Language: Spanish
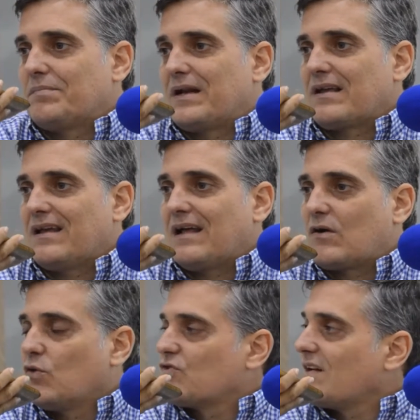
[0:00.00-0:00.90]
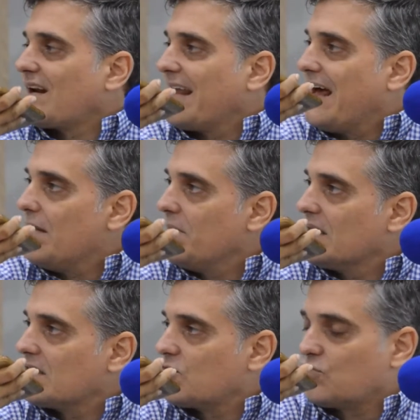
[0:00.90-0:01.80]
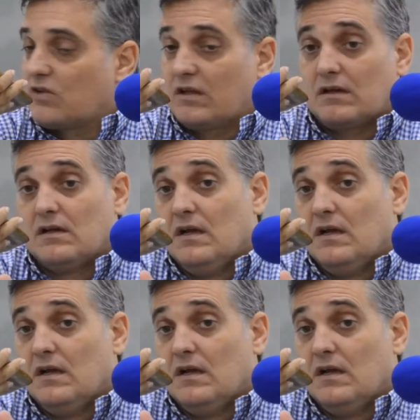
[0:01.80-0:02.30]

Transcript: para que las cosas realmente sucedan.